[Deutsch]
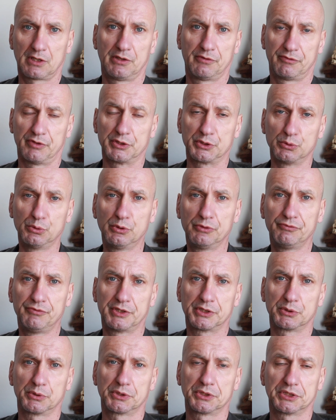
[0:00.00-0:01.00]
versuchen
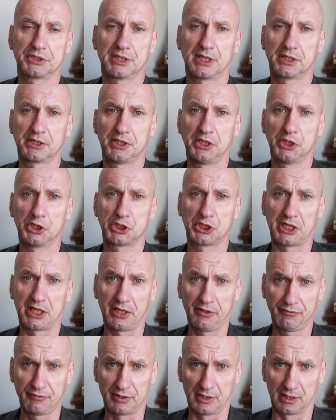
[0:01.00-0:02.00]
wir sozusagen den
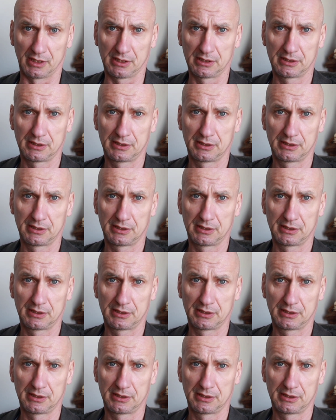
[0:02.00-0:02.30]
Schäfer